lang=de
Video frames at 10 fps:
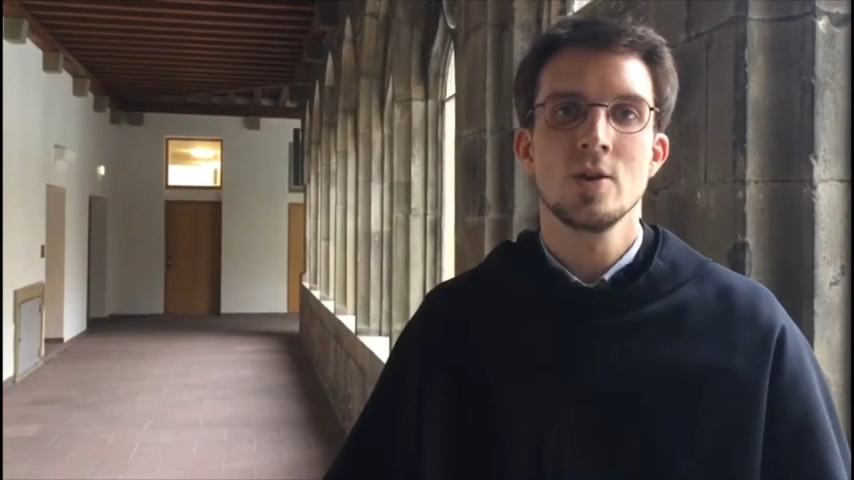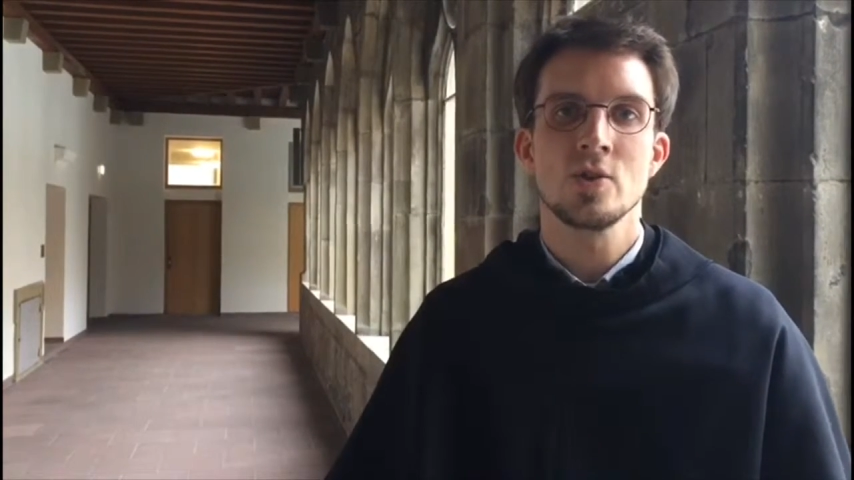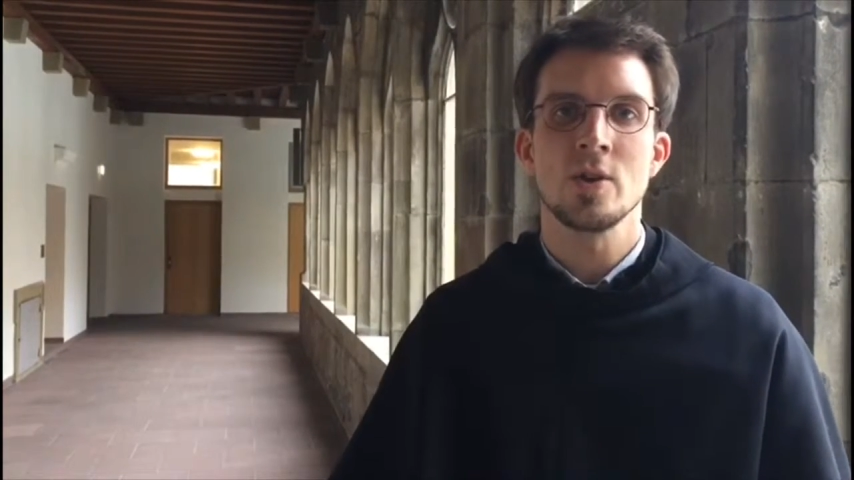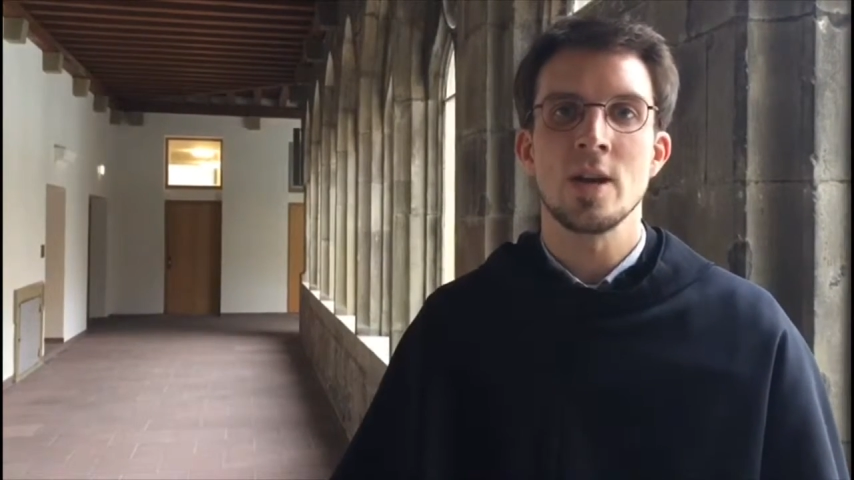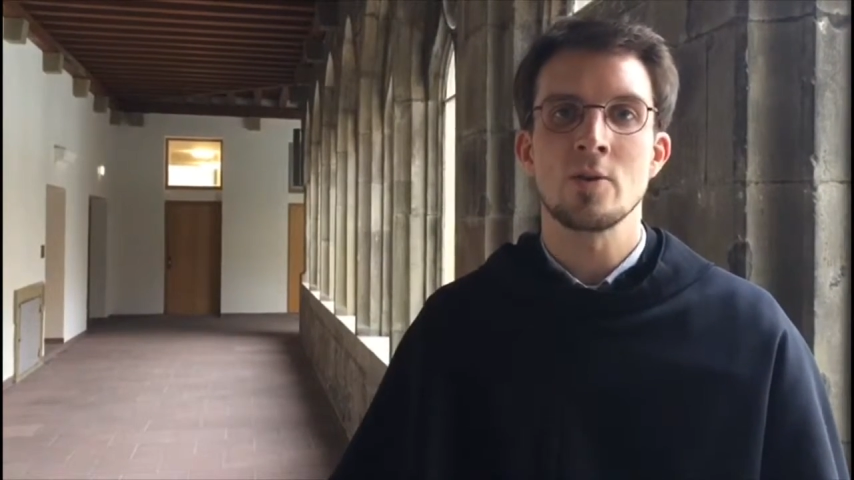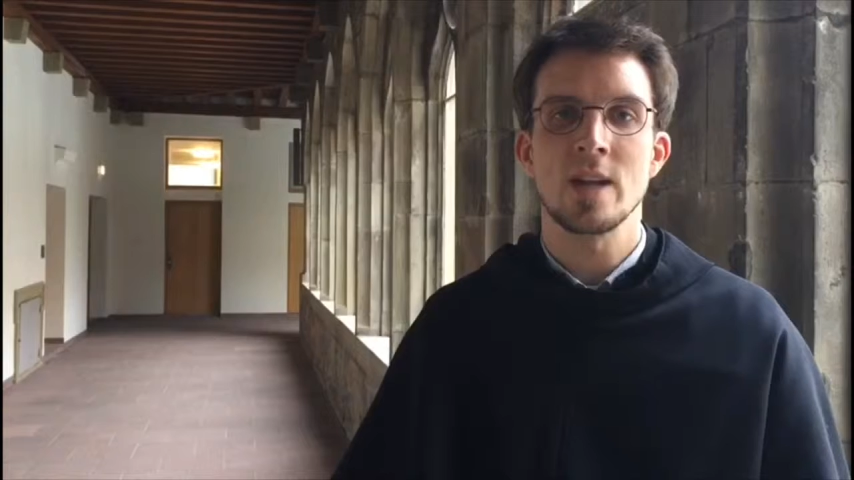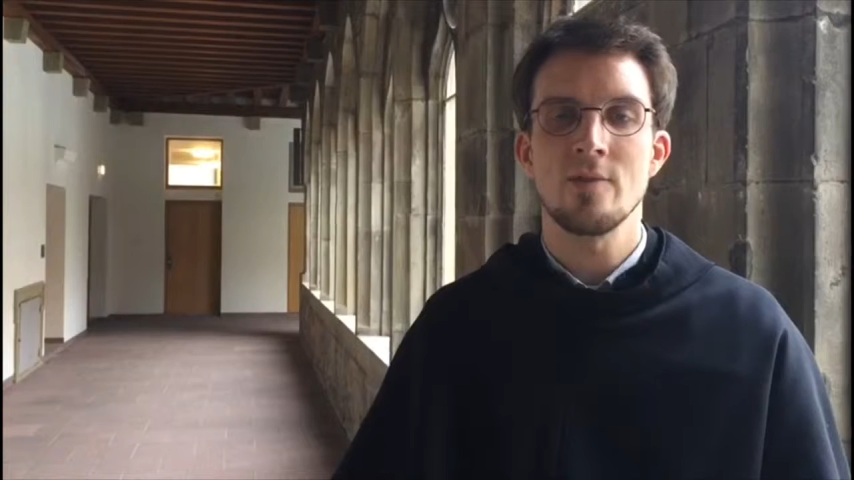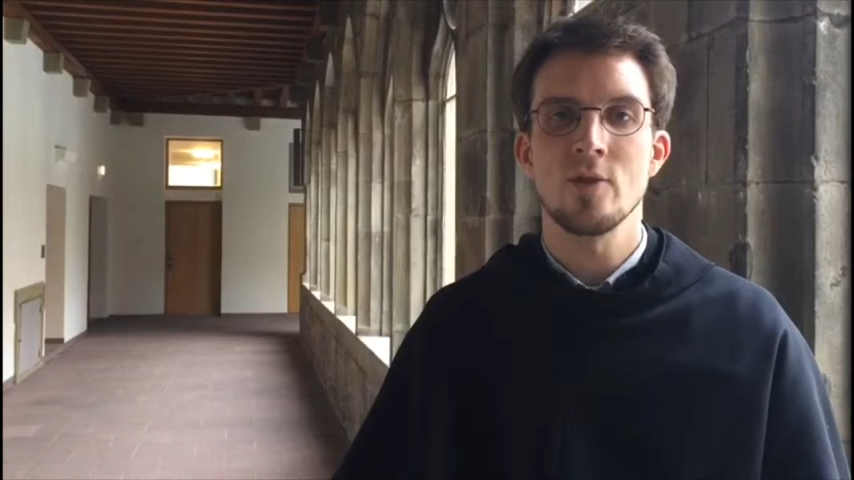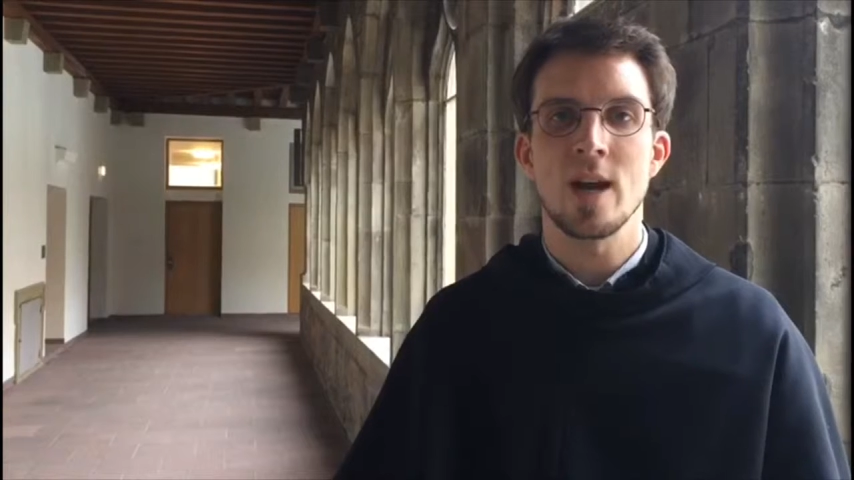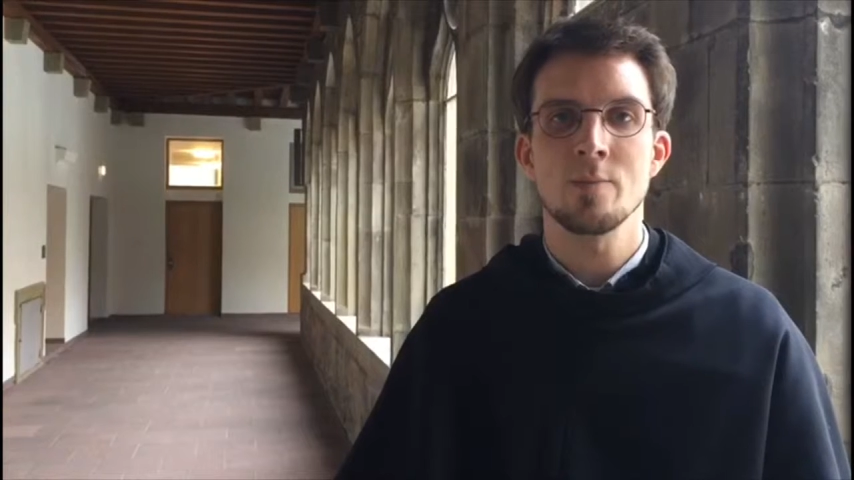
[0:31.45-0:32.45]
sondern auch
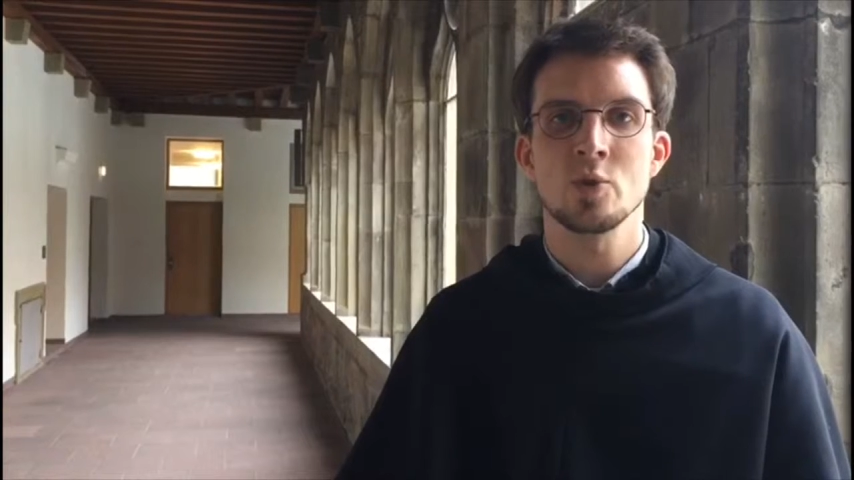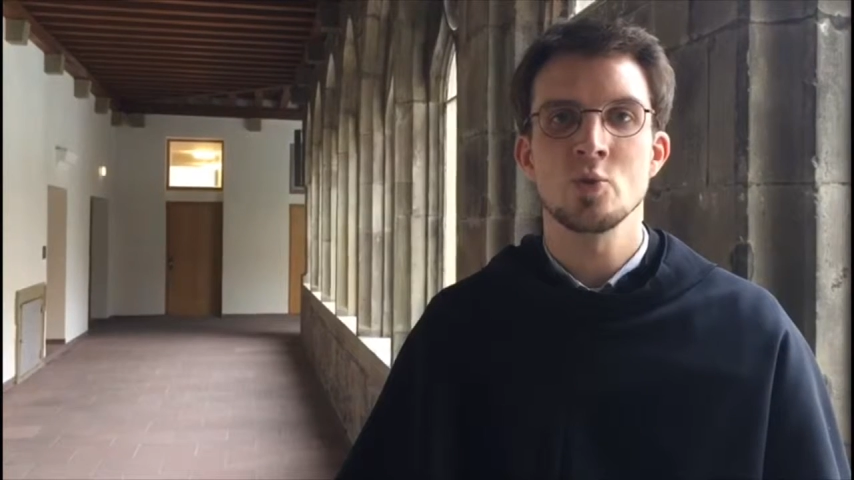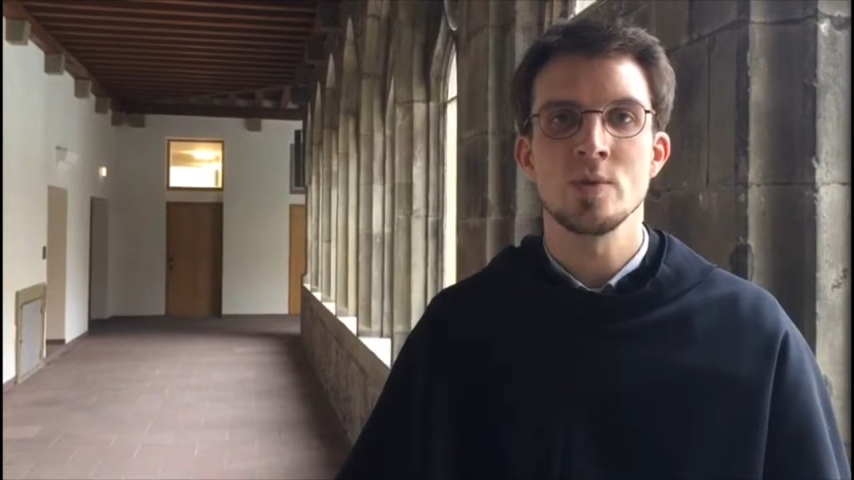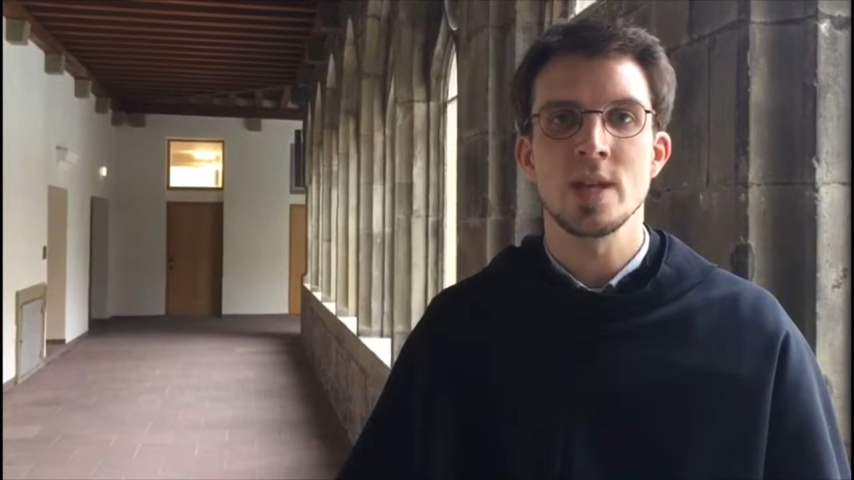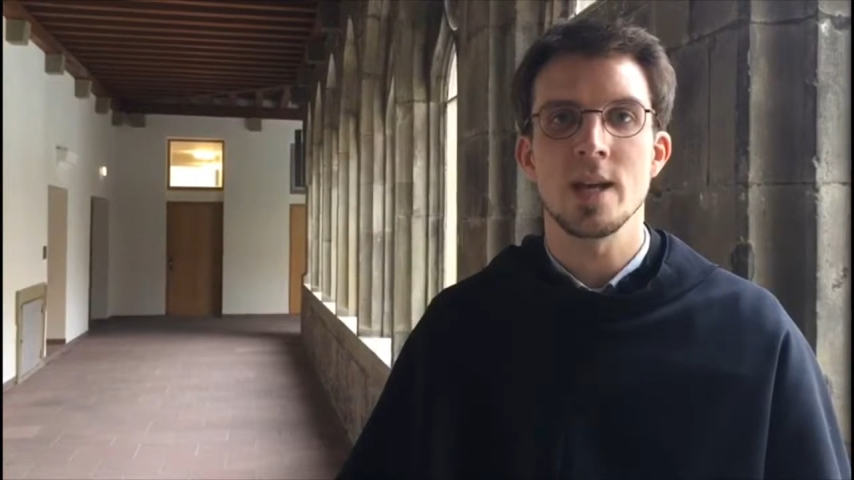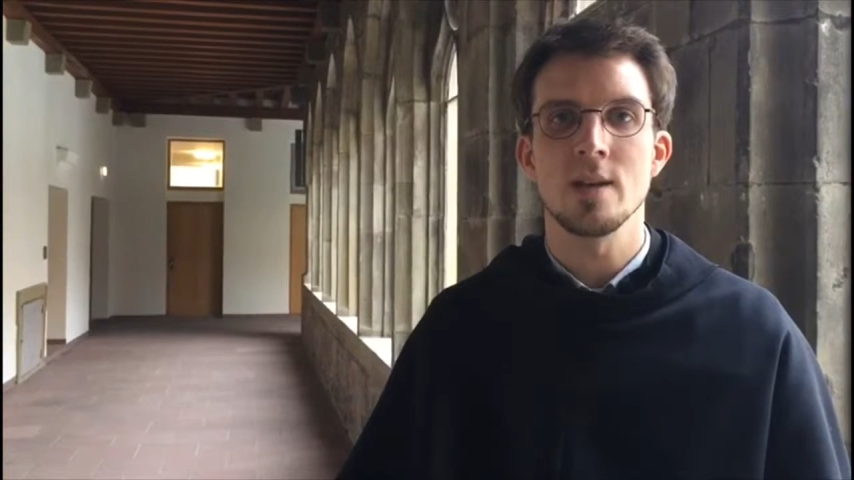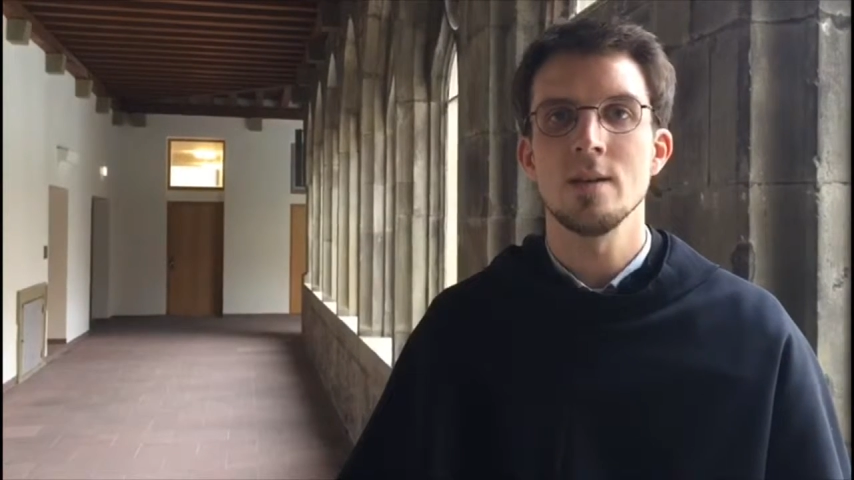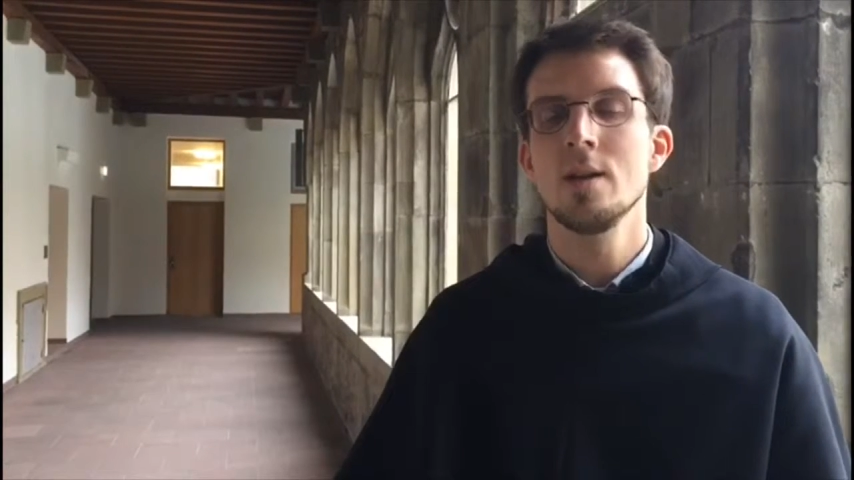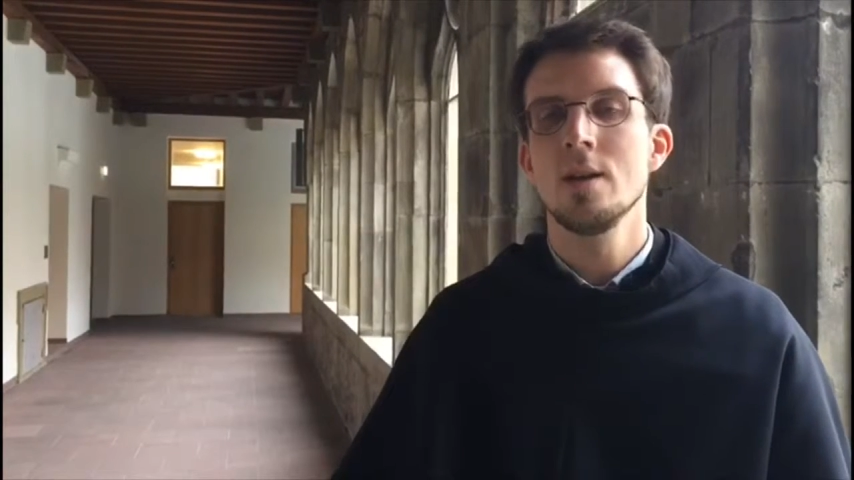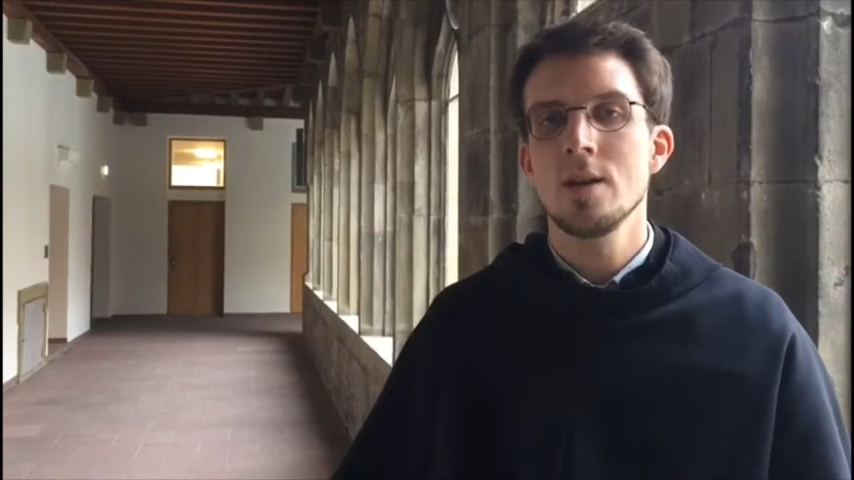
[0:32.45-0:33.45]
davon abzusehen